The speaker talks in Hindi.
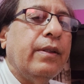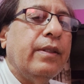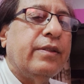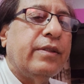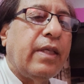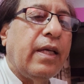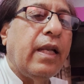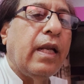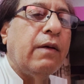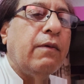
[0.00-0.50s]

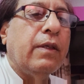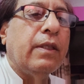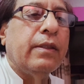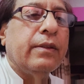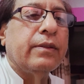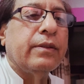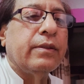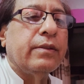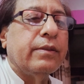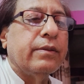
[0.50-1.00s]
इसके अलावा
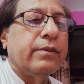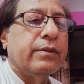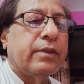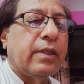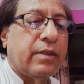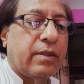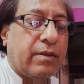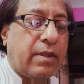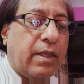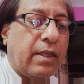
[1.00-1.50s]

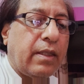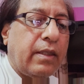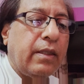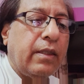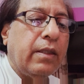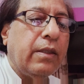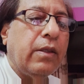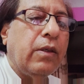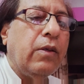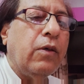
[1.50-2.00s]
संस्था
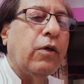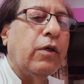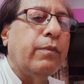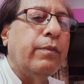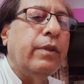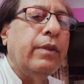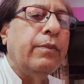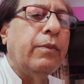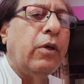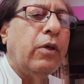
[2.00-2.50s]
के और
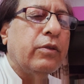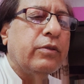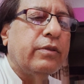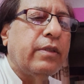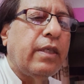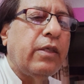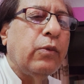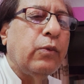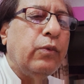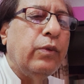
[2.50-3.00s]
भी बहुत
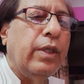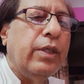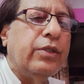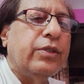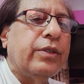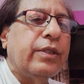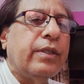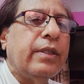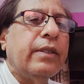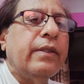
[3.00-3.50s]
सारे
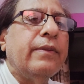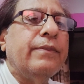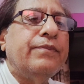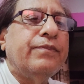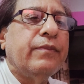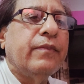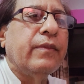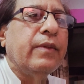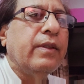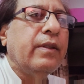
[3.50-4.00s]
उद्देश्य हैं
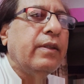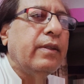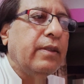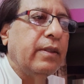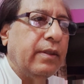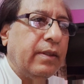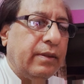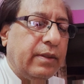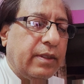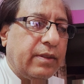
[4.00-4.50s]

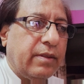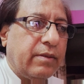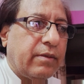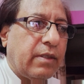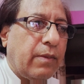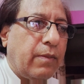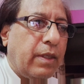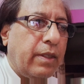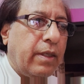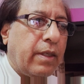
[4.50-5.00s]
जैसे
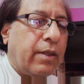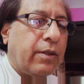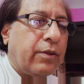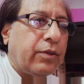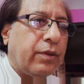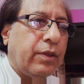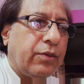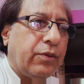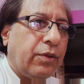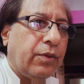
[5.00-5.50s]
सामाजिक
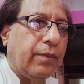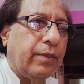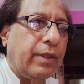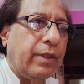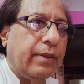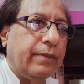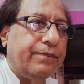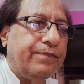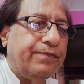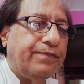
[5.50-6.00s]
क्षेत्र
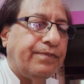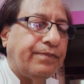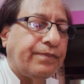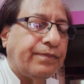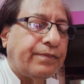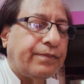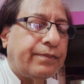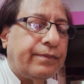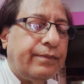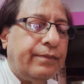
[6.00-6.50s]
में
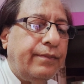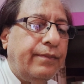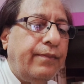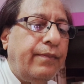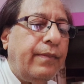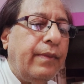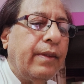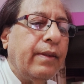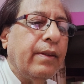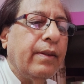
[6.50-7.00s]

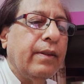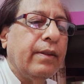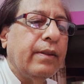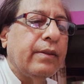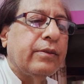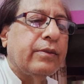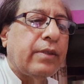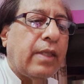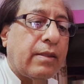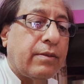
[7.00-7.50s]

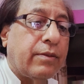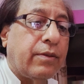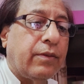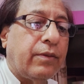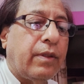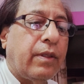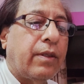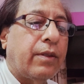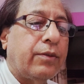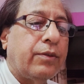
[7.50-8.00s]

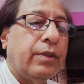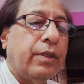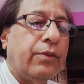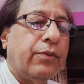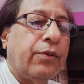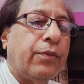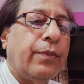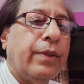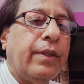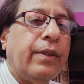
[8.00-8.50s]
सांस्कृतिक
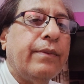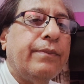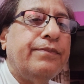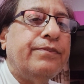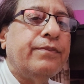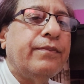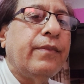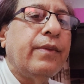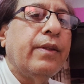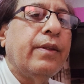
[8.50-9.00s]
क्षेत्र में
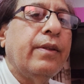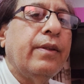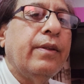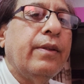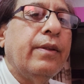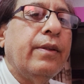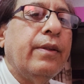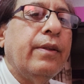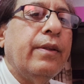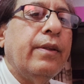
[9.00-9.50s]

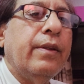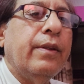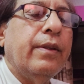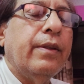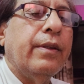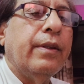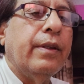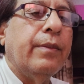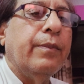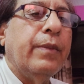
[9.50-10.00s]

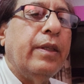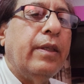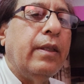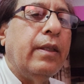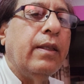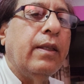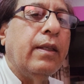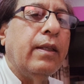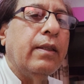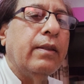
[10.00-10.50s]

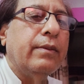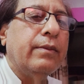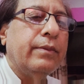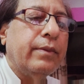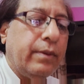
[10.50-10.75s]
मेडिकल